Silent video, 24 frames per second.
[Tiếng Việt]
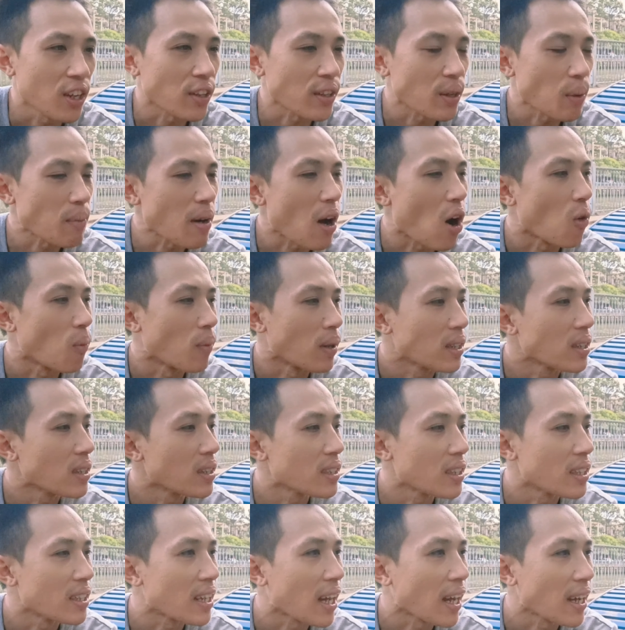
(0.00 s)
trong đầu mình
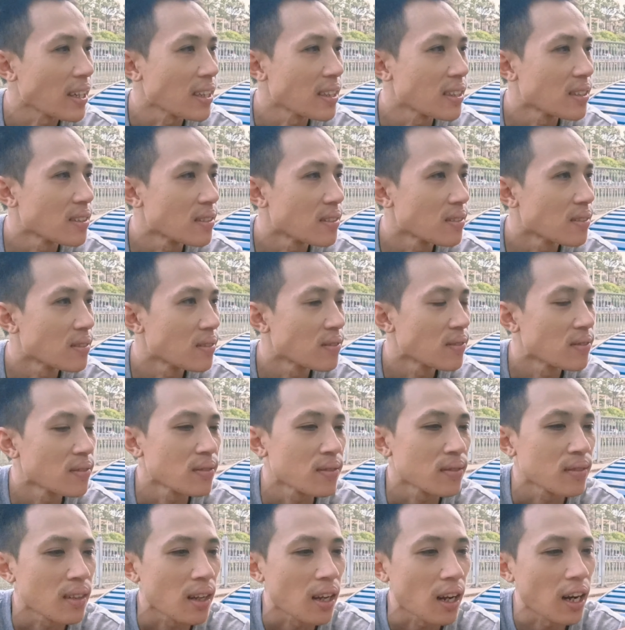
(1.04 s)
nhìn thấy
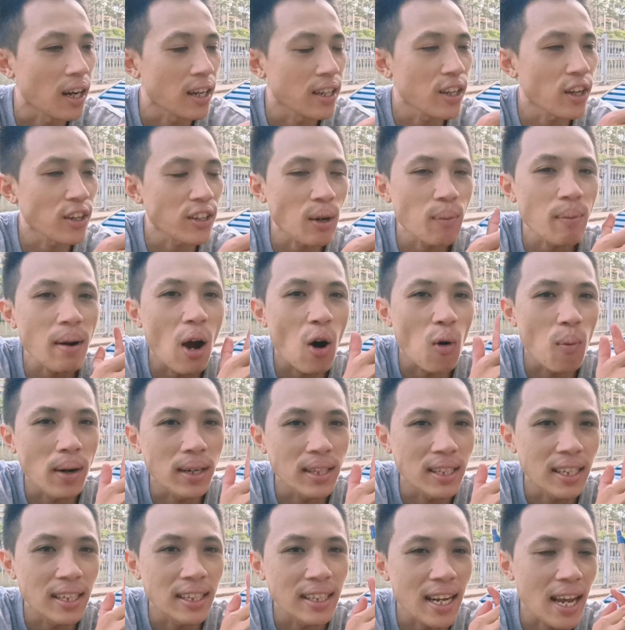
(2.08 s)
à, do trong đầu
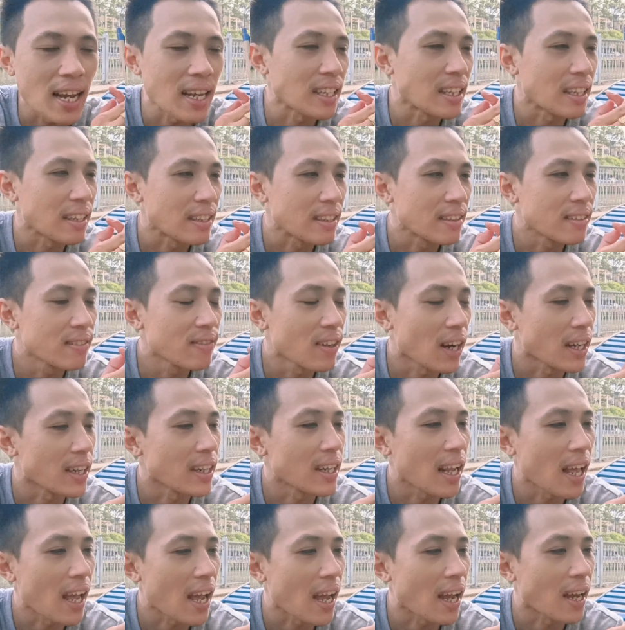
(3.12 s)
mình nhìn ra thì như
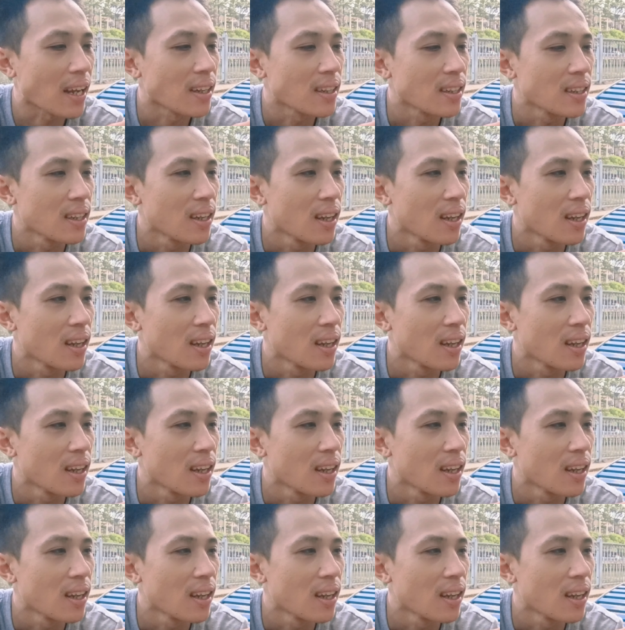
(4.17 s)
vậy là